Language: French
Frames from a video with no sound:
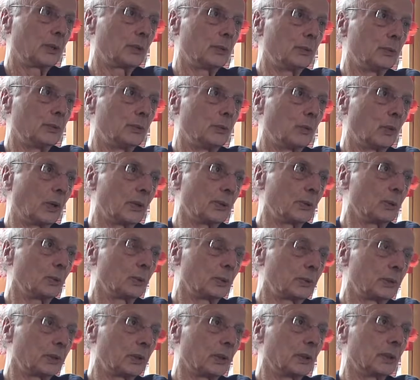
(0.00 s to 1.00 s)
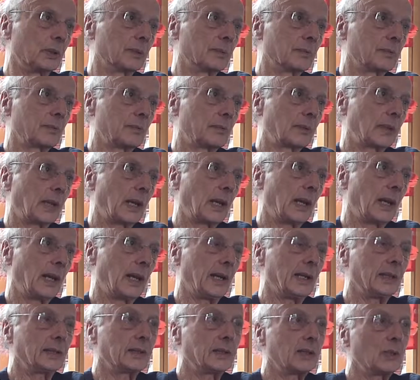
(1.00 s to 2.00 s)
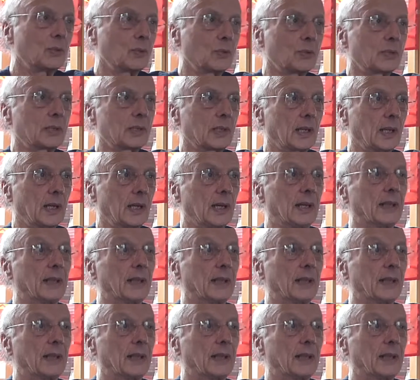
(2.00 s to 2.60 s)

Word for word: du mois d'août a été jusqu'à